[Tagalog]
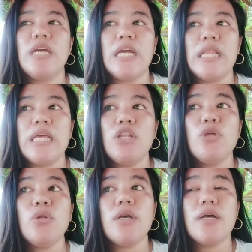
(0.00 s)
And then,
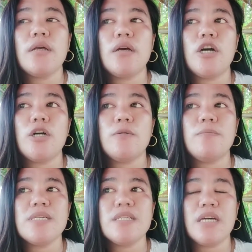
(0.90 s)
yun nga, um,
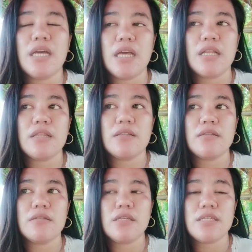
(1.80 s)
masakit
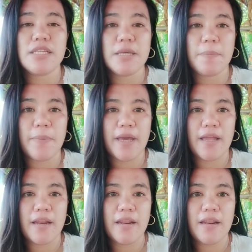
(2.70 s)

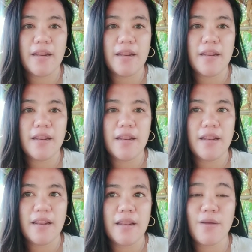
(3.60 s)
isipin
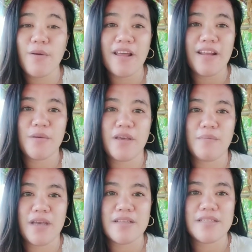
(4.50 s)
na wala na yung
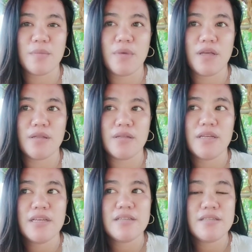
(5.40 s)
ABS-CBN.
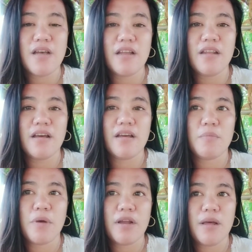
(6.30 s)
Sana
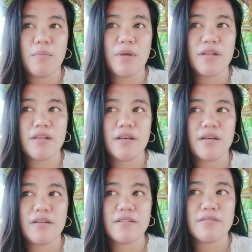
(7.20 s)
ipaglaban
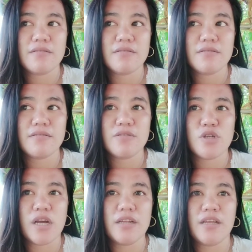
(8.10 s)
ng
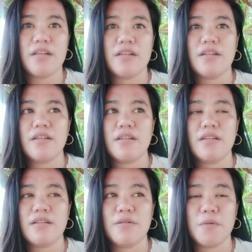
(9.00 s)
channel,
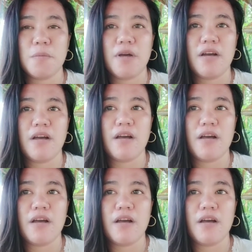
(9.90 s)
yung mga